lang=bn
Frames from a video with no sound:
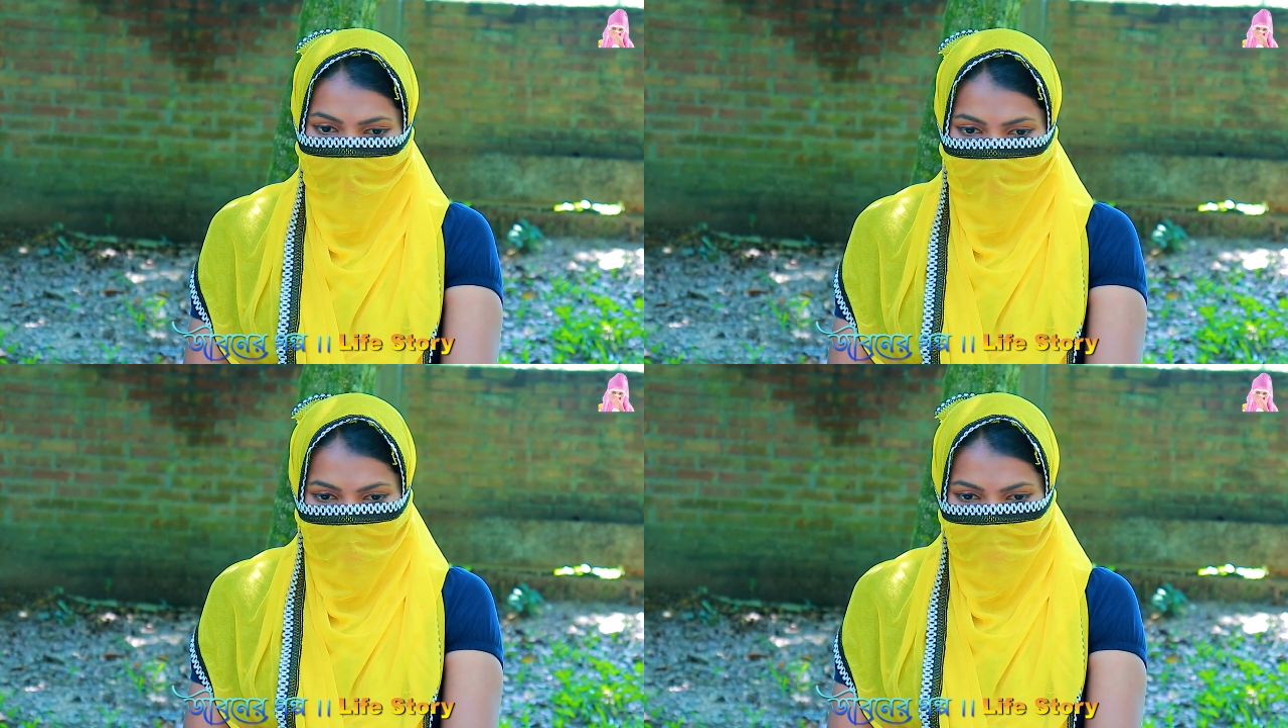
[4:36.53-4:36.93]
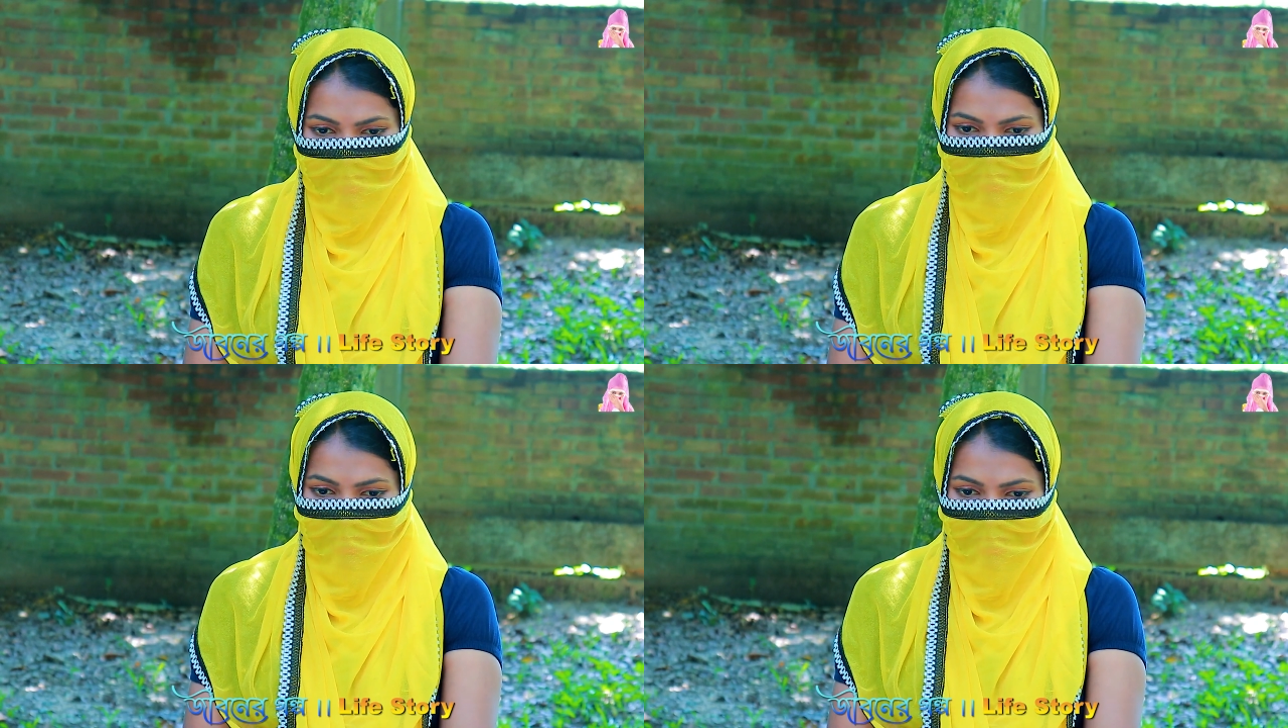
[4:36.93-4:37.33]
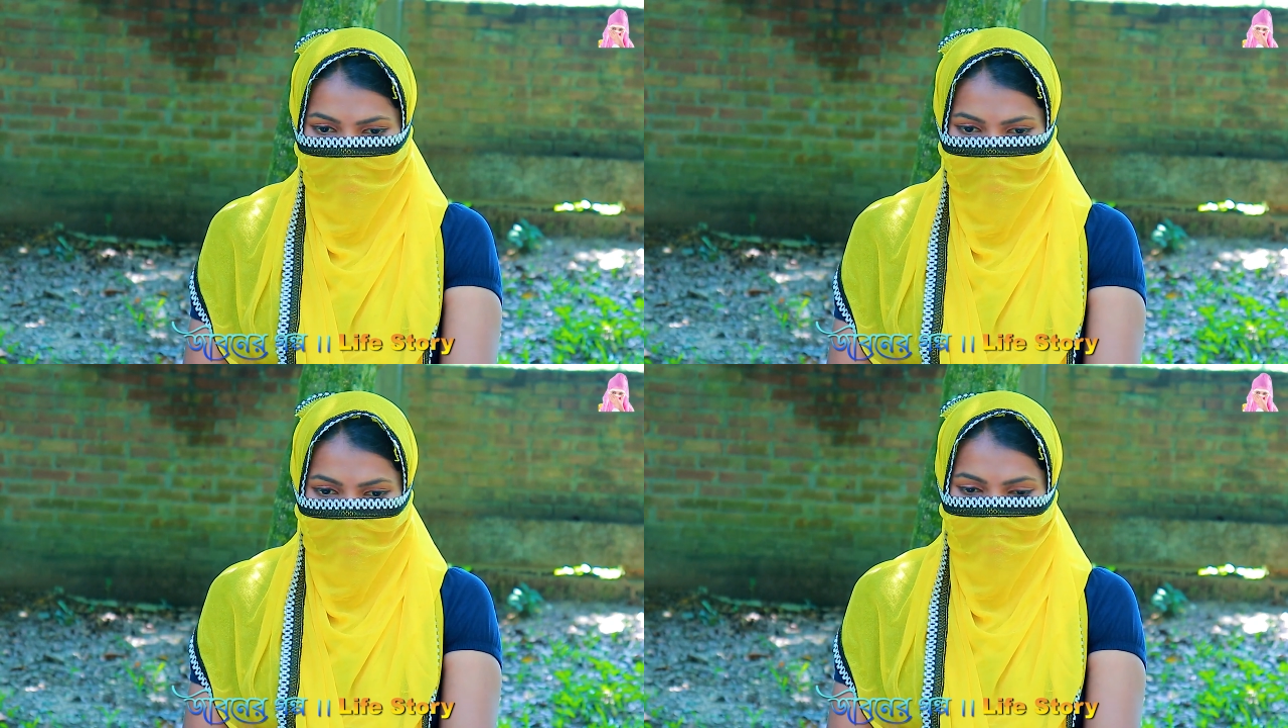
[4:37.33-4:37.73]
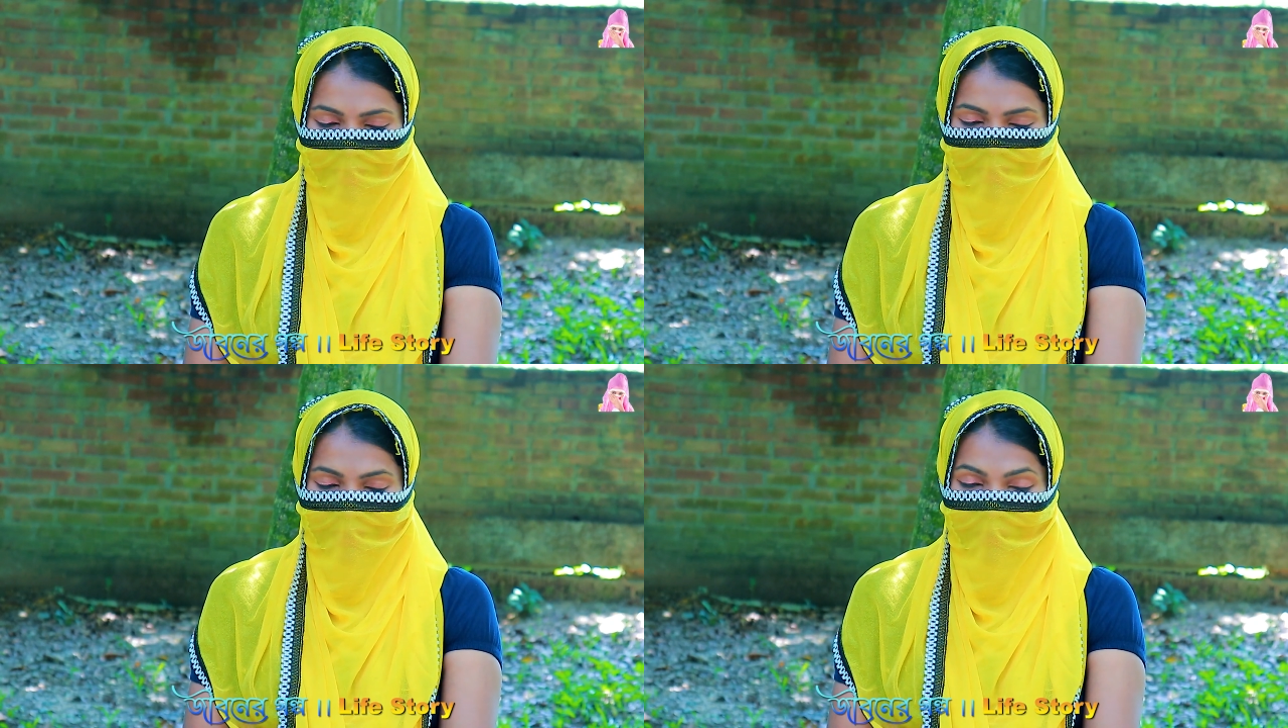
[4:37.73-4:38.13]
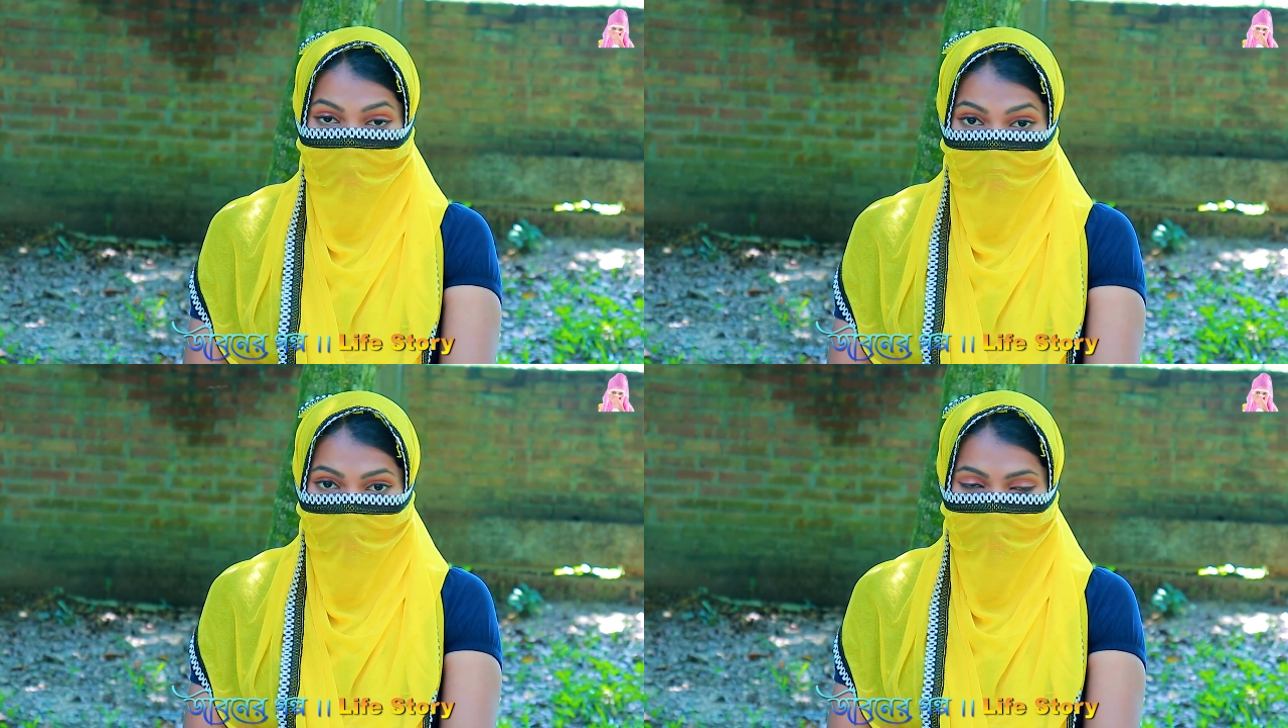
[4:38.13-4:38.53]
বাসে কিনা সেটা আমি
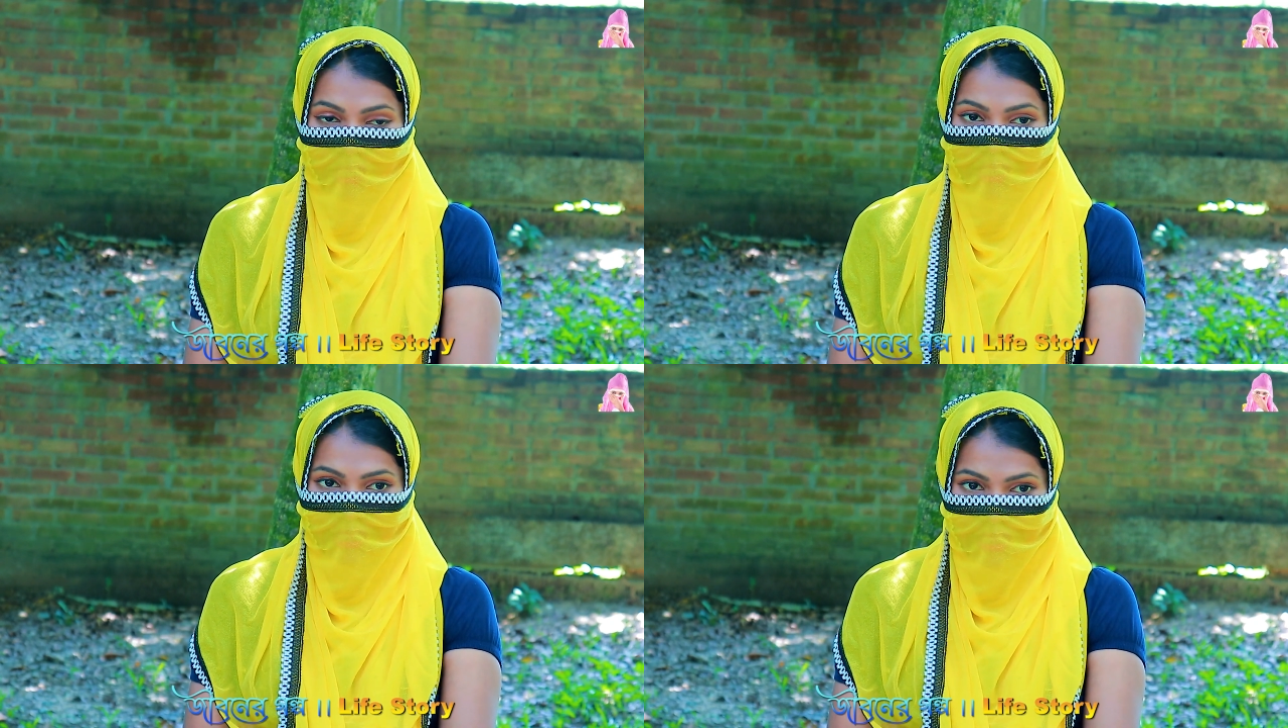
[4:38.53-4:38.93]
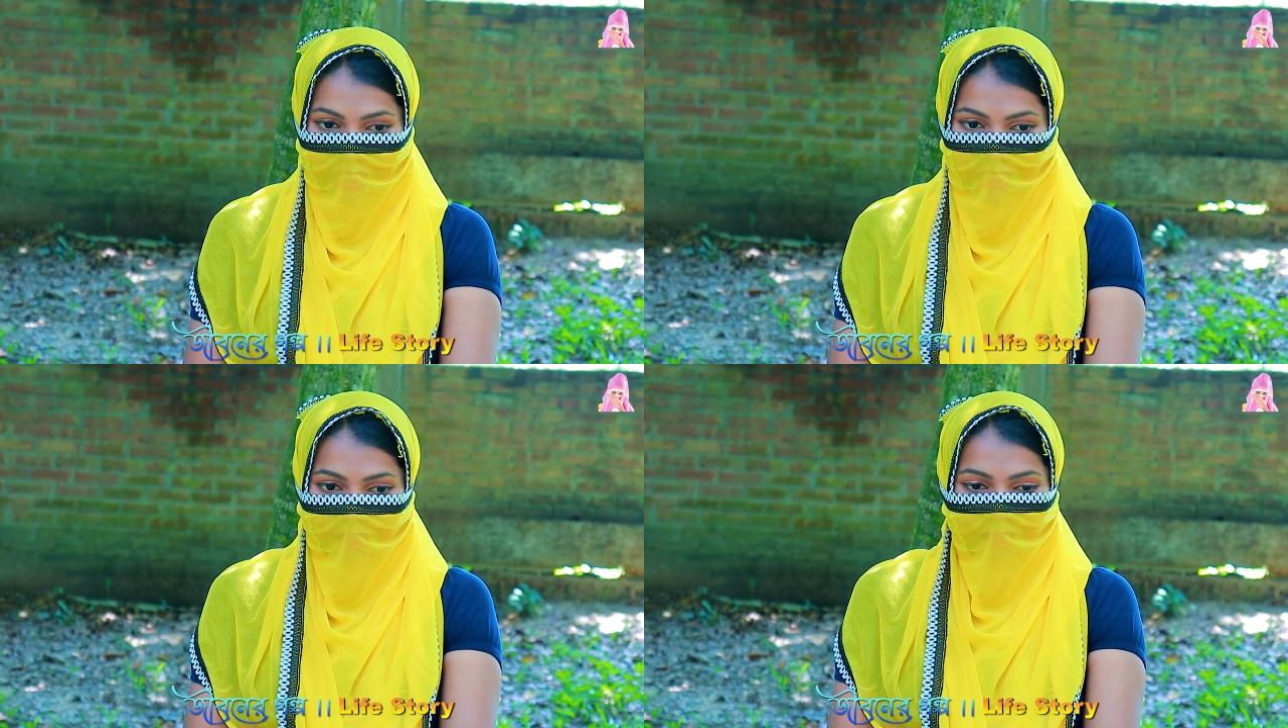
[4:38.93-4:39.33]
পরে বানাচ্ছি